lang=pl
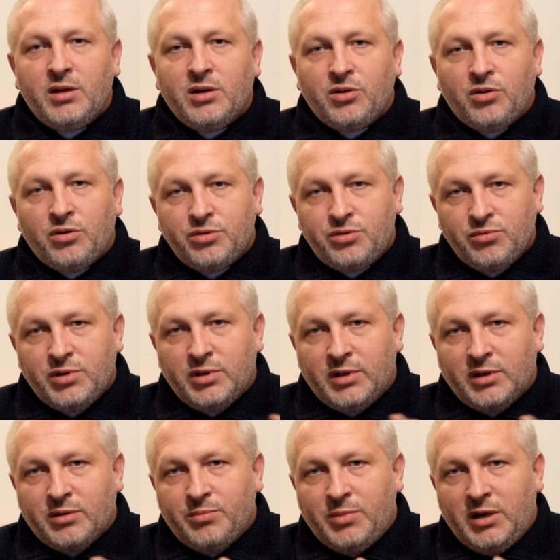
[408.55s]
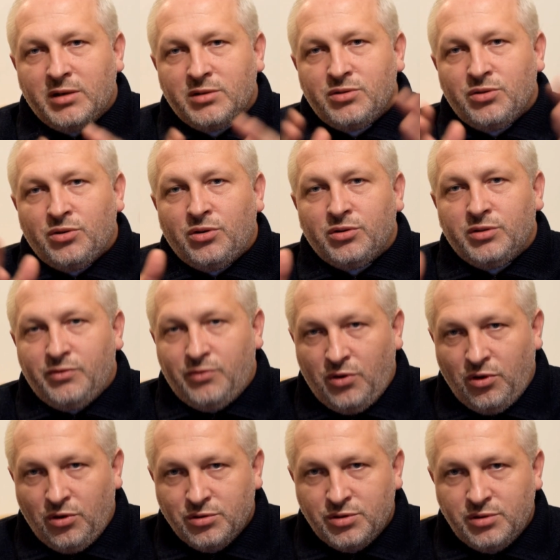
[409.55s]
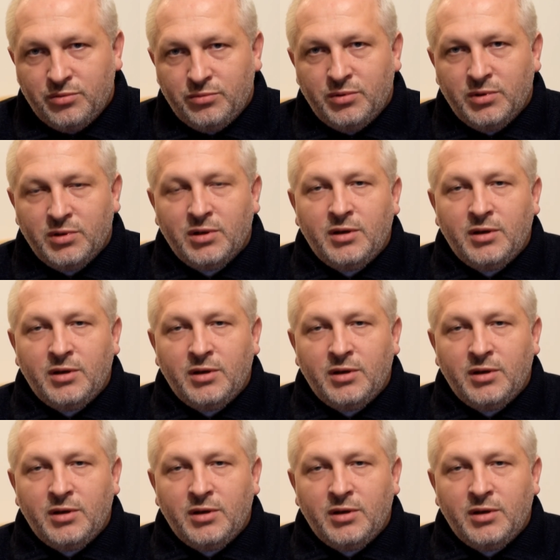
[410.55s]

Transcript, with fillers: Kościół się tak bardzo otworzył